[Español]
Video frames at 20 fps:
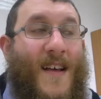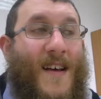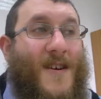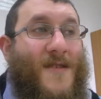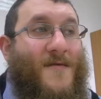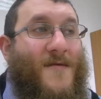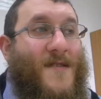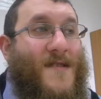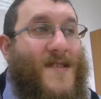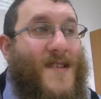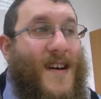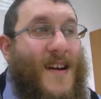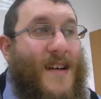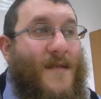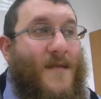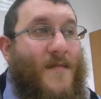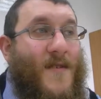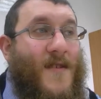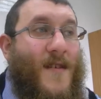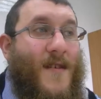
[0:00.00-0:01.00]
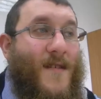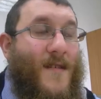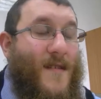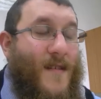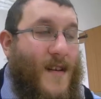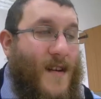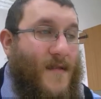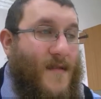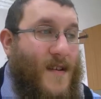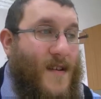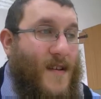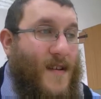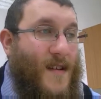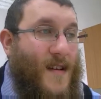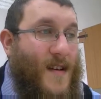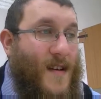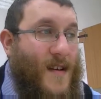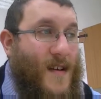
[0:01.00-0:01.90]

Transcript: Es como decía Rabbi Mendel, Rabbi,